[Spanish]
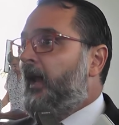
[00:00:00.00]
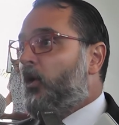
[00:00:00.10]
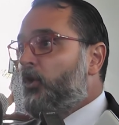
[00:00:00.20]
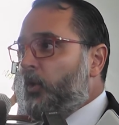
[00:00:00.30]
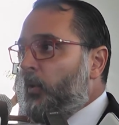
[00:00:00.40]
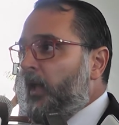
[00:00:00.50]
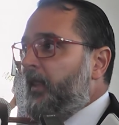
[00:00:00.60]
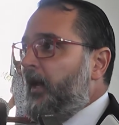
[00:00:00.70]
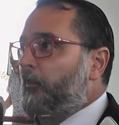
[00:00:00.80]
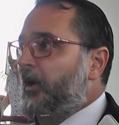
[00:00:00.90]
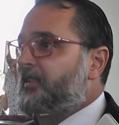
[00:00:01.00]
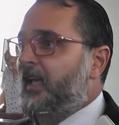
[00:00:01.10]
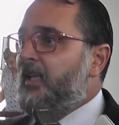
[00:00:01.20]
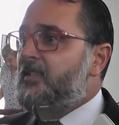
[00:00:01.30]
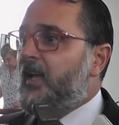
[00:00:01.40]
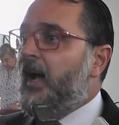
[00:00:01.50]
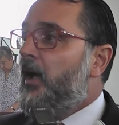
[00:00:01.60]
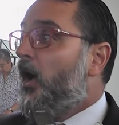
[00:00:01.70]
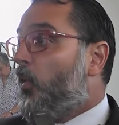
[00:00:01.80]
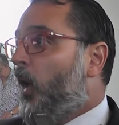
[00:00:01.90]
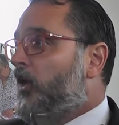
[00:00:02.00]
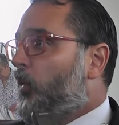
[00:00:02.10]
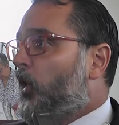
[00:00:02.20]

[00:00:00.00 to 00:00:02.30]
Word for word: la continuidad de la presidencia, cuatro